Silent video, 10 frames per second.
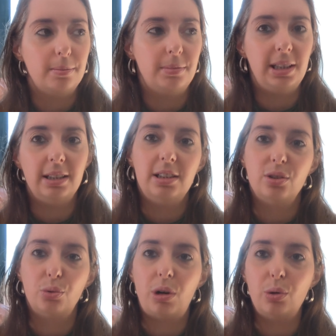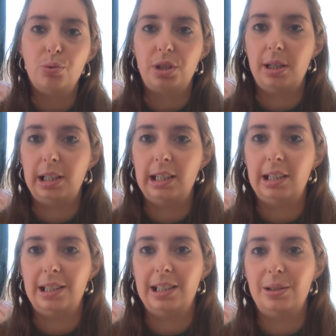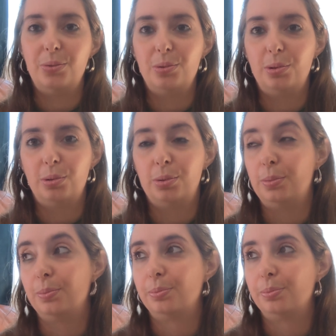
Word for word: mais il y a des endroits où j'ai. où le.